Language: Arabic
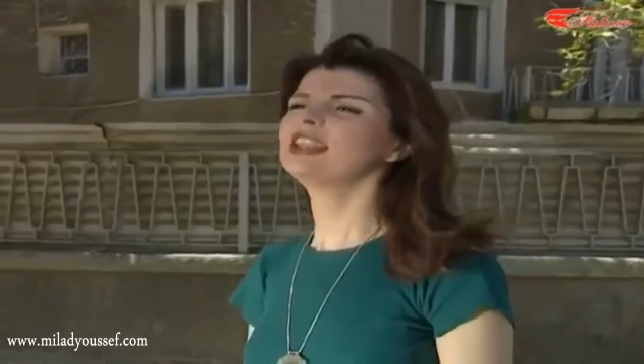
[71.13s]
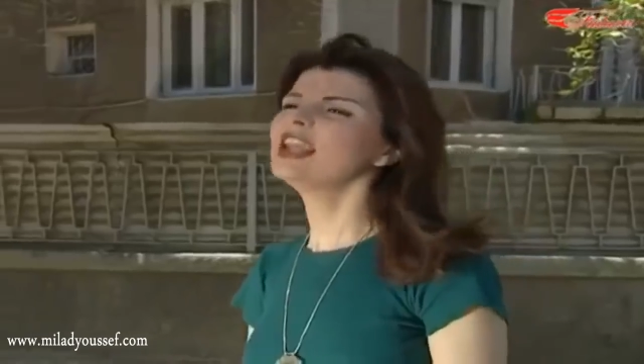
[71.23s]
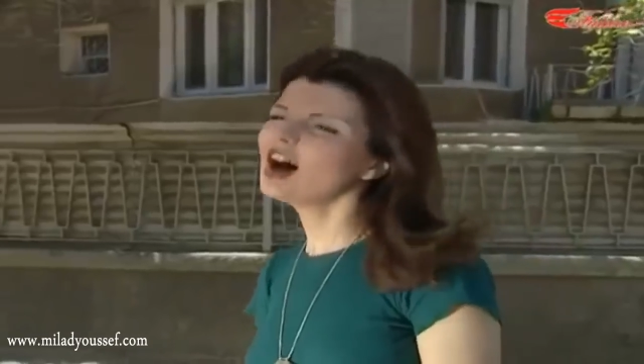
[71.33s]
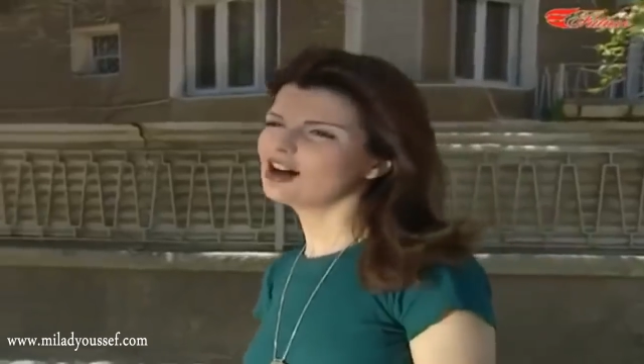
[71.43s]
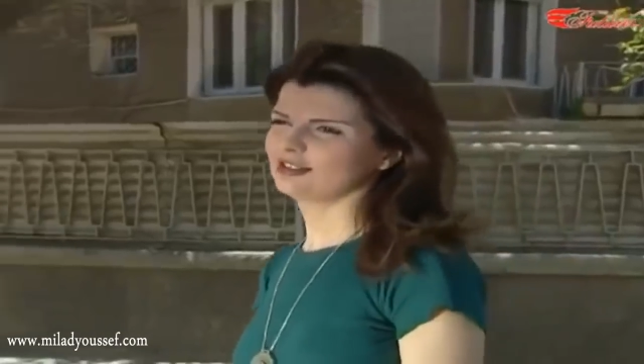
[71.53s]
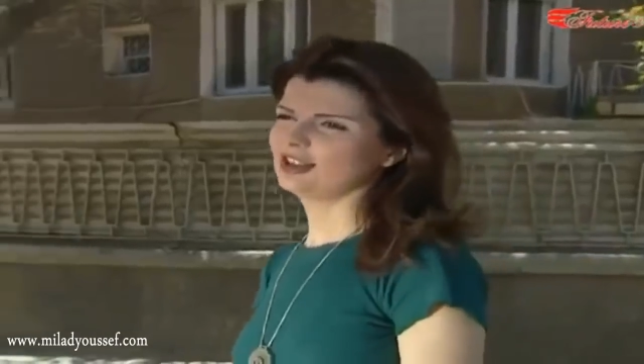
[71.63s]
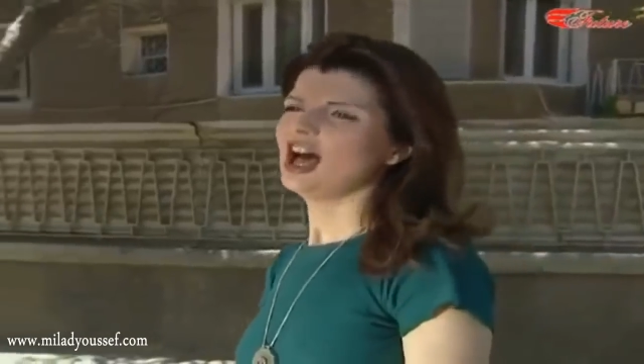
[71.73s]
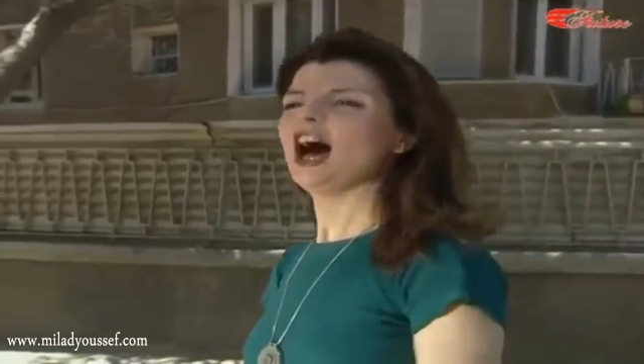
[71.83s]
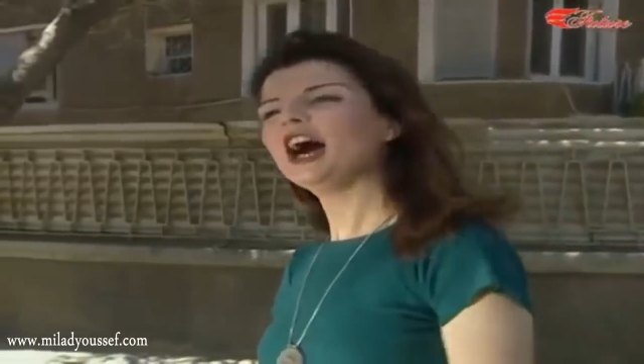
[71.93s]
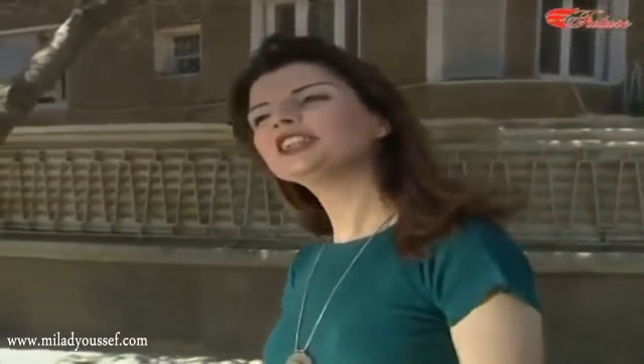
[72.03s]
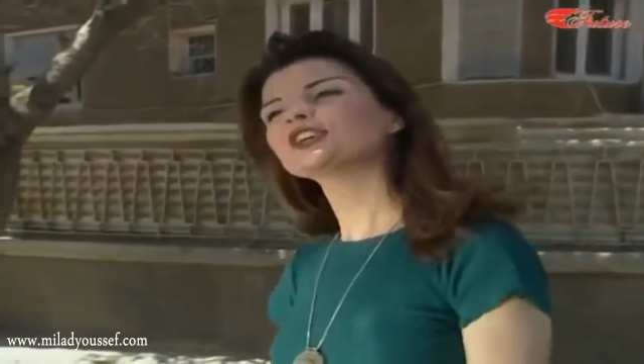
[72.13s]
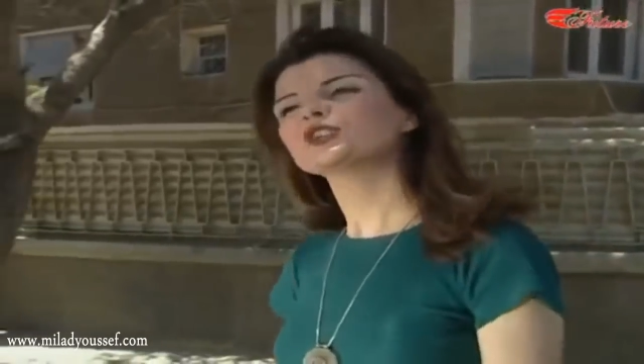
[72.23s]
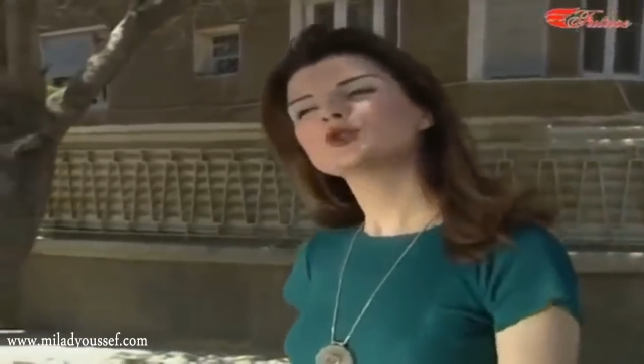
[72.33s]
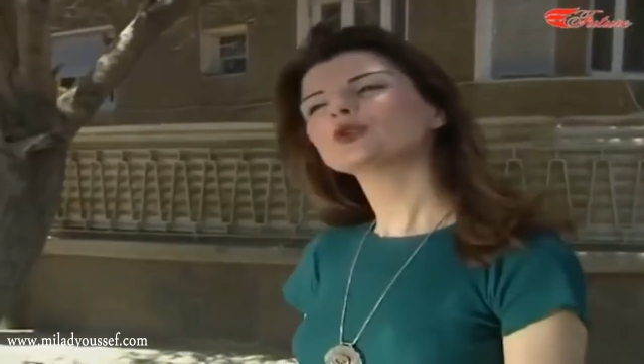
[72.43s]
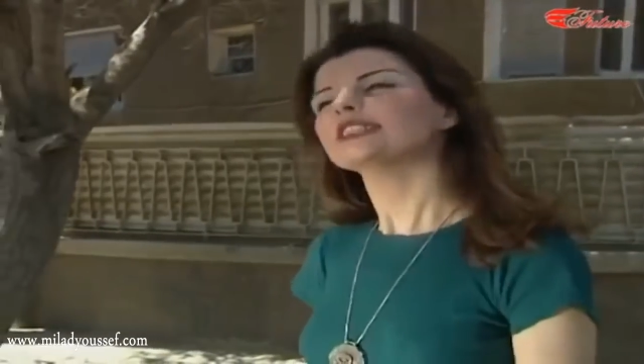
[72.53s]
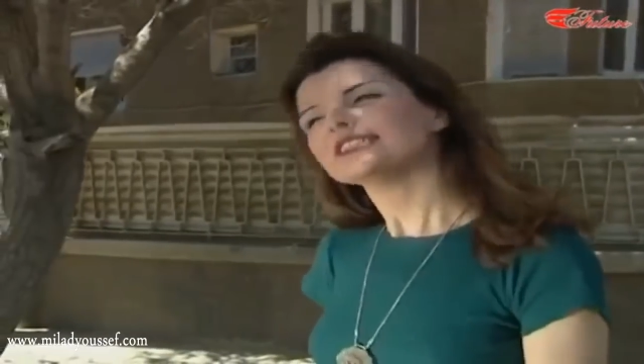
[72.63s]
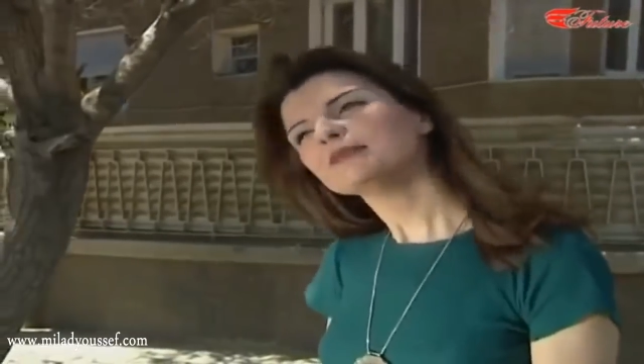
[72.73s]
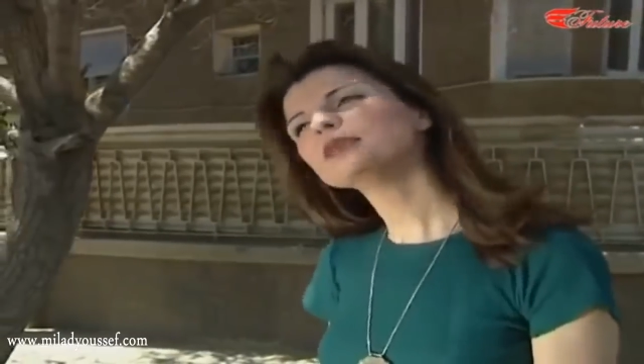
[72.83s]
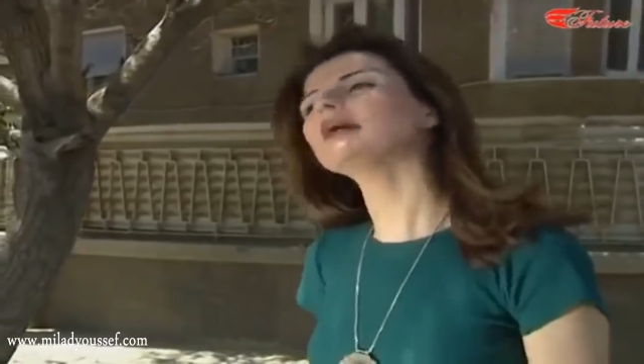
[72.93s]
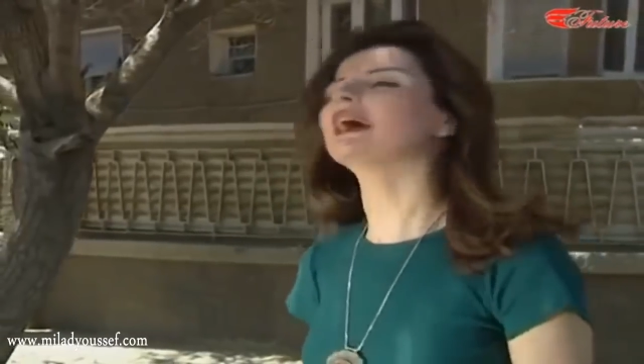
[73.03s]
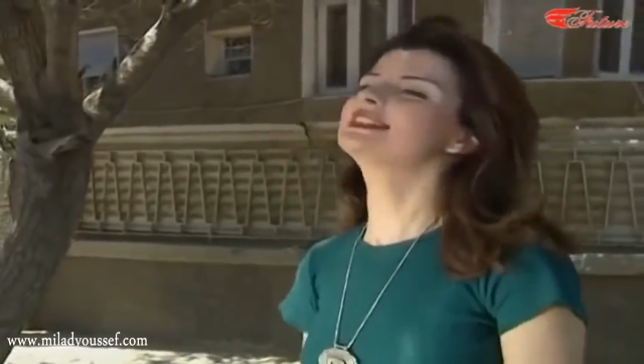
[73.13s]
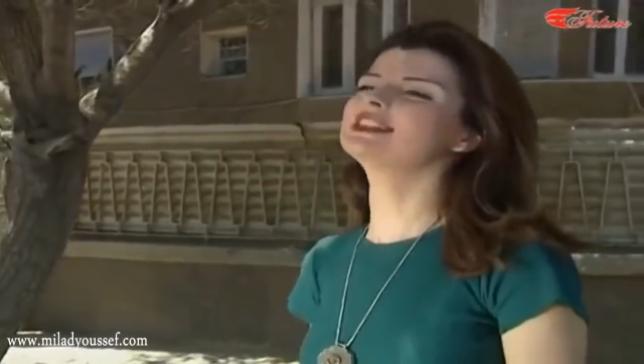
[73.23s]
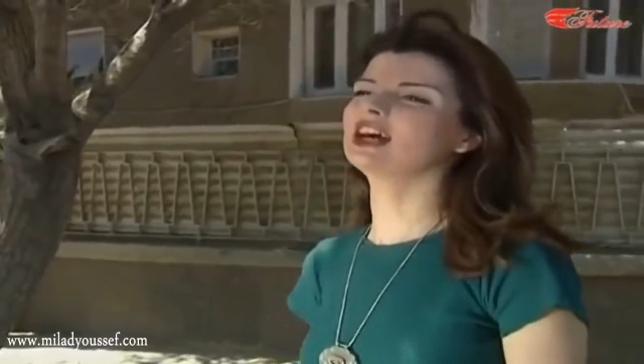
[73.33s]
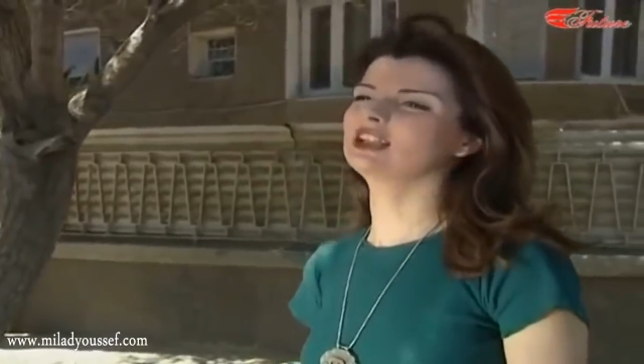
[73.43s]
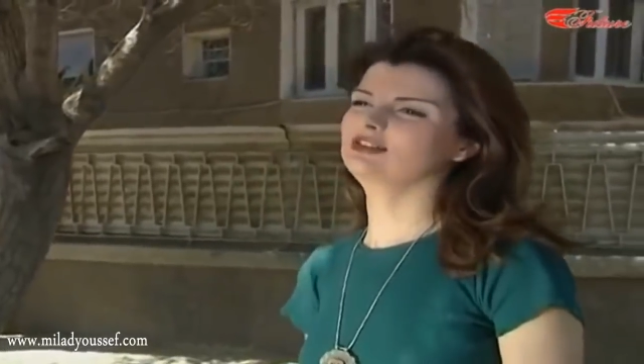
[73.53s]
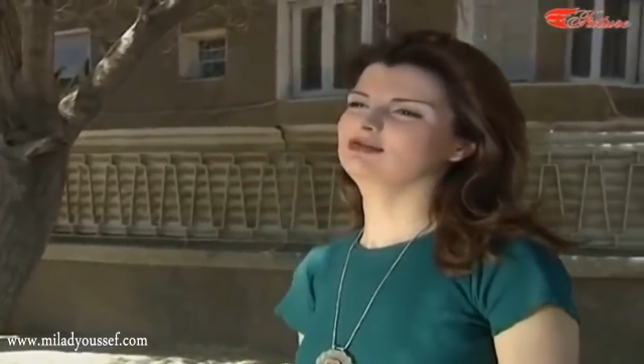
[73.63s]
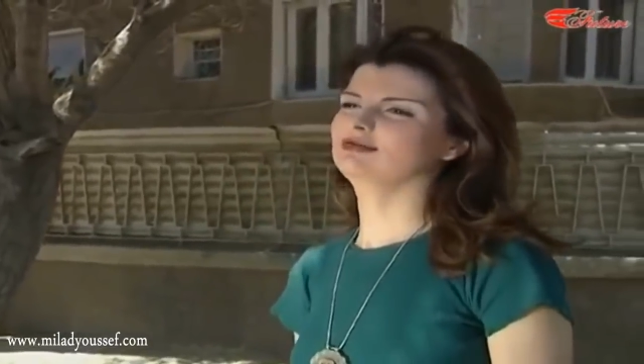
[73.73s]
لا حدث صوره امي مع ديانا